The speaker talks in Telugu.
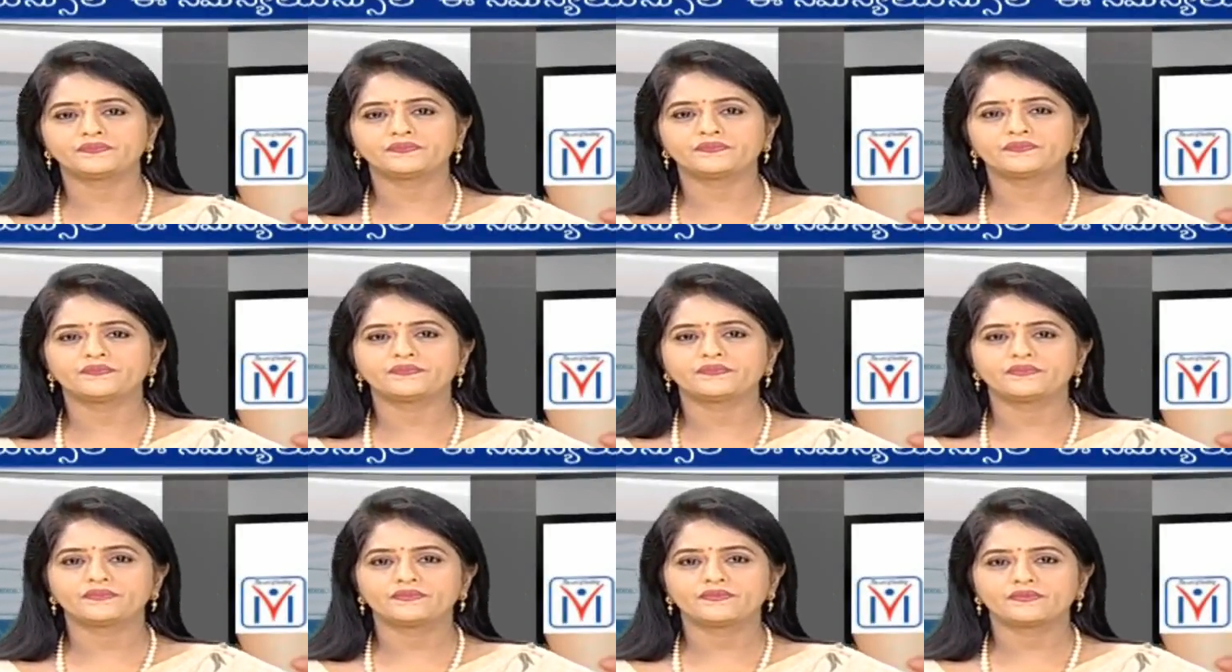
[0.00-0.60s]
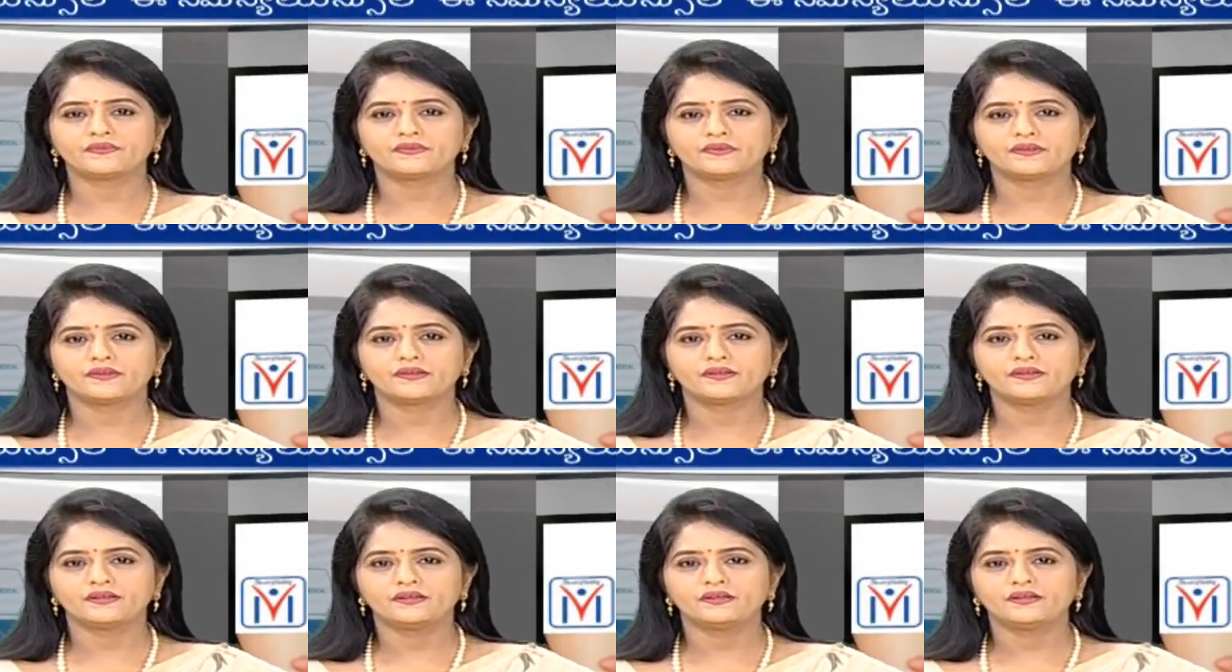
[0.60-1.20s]
హలో మేడం
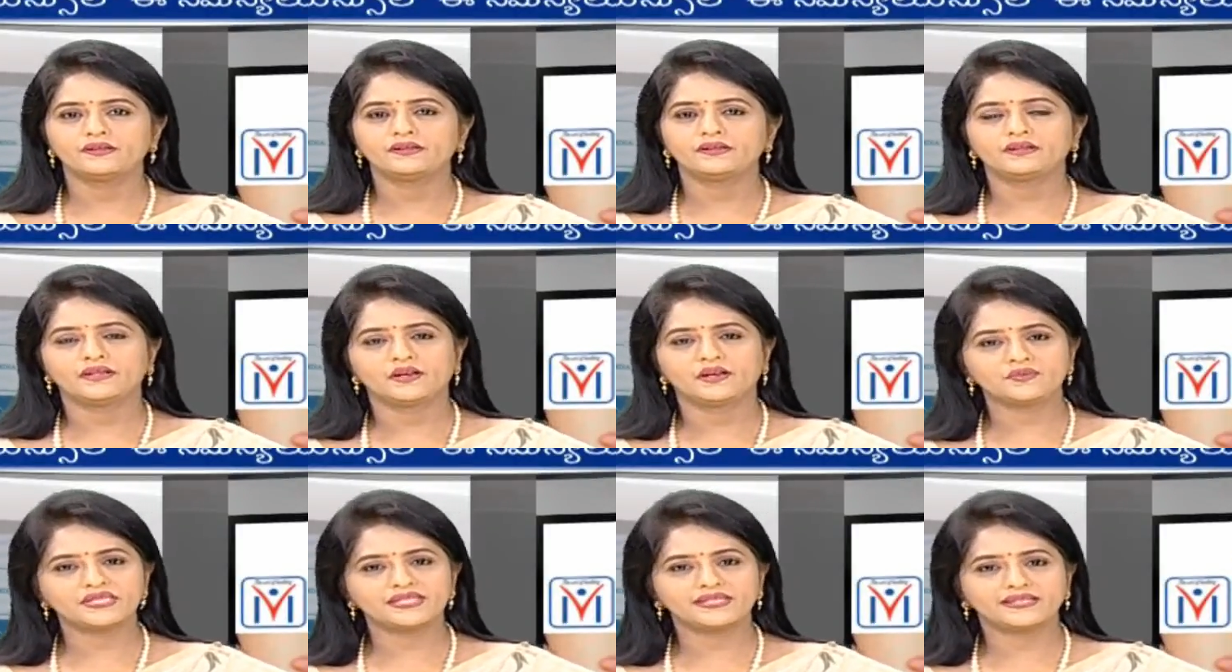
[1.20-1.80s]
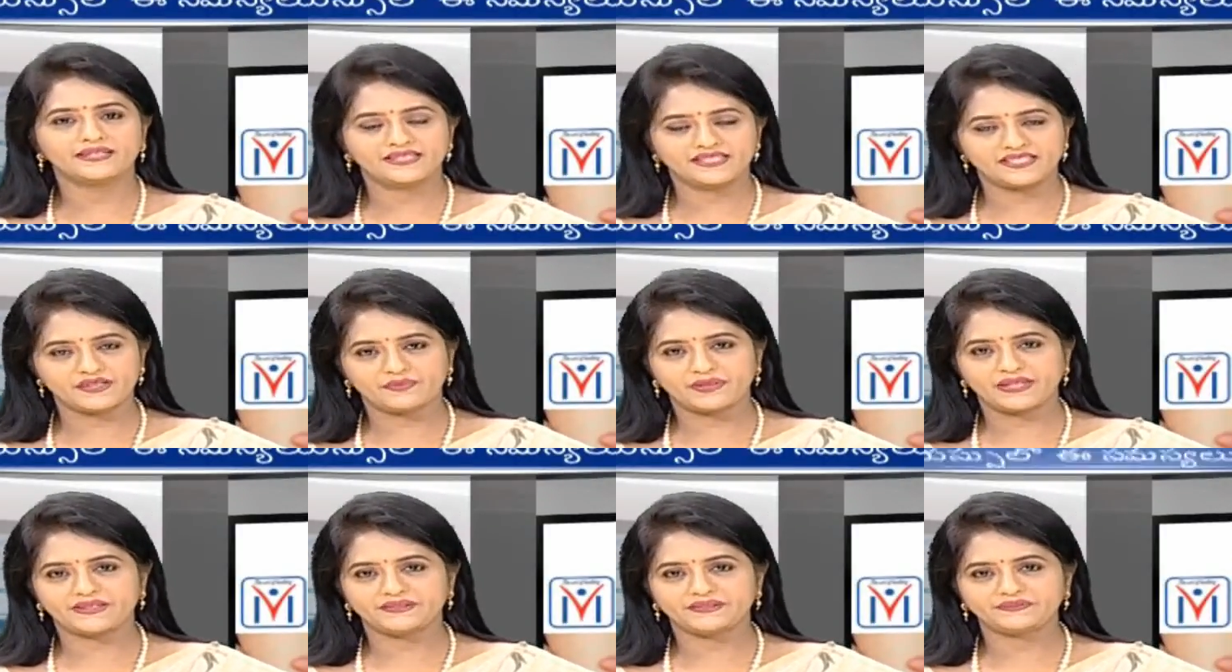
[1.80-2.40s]
నమస్తే అండి
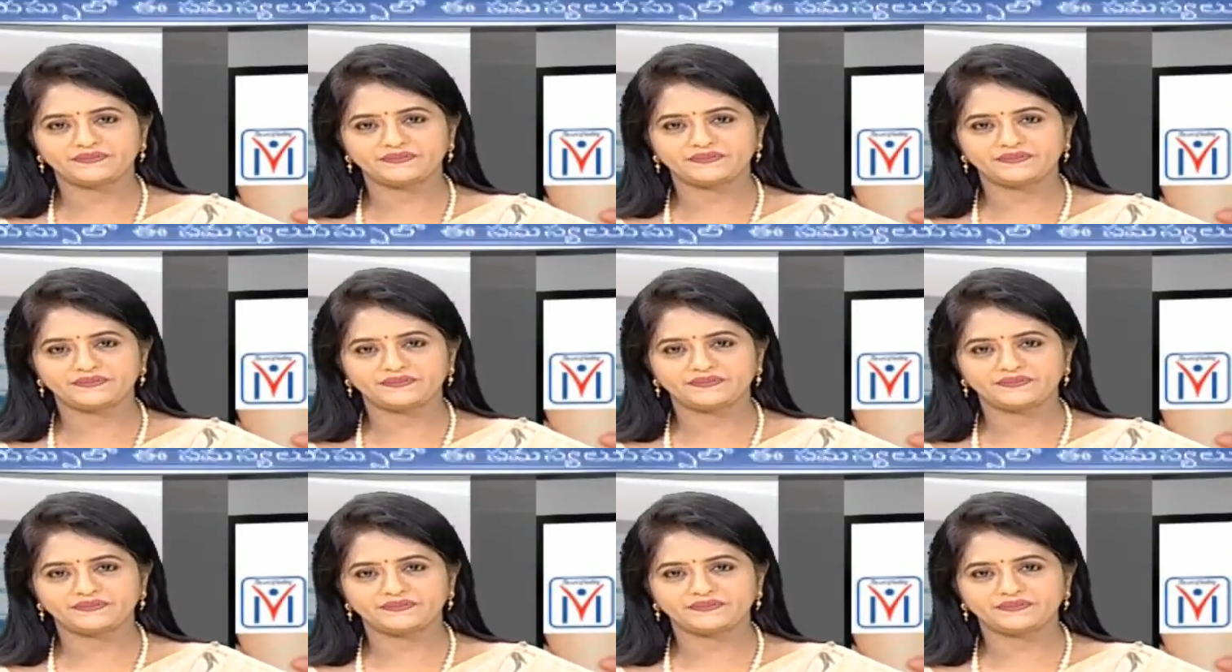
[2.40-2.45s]
చెప్పండి